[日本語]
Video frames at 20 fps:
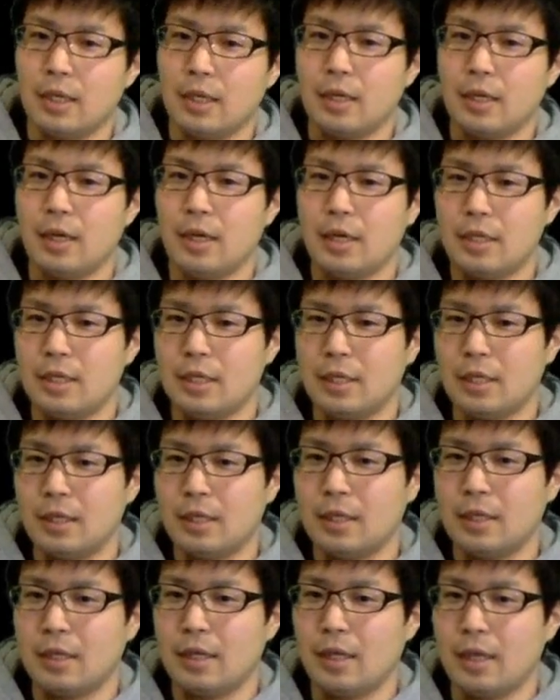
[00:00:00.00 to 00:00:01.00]
A2、
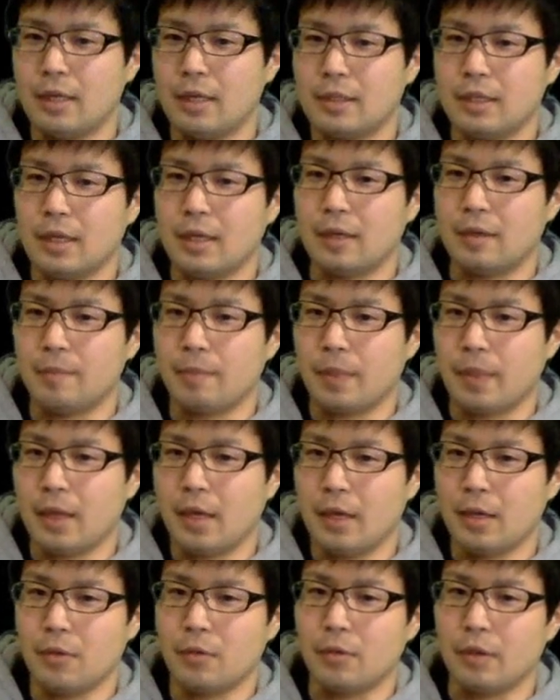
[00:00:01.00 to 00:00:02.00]
A3、
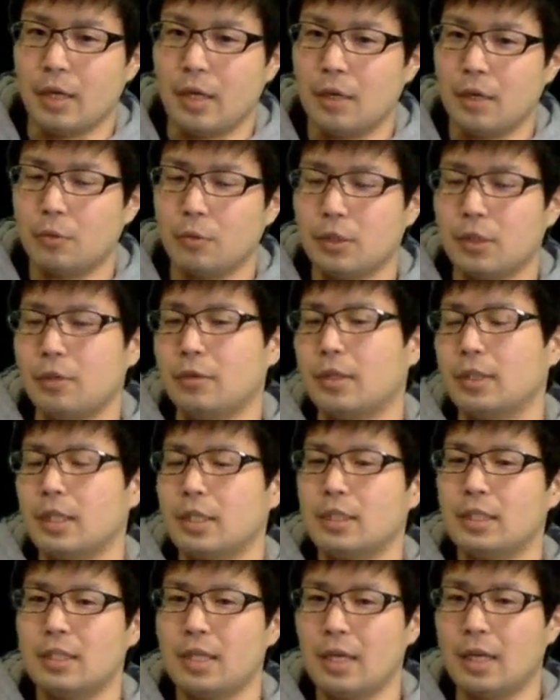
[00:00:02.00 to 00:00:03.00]
A4、A5 っていう
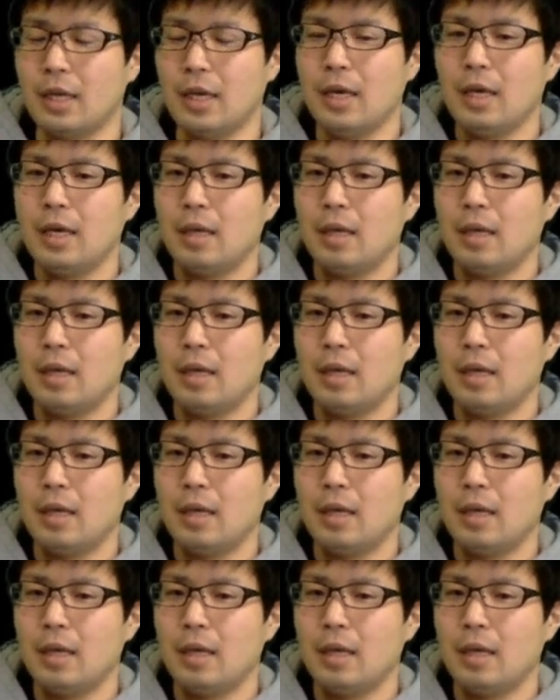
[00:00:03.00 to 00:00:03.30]
形で、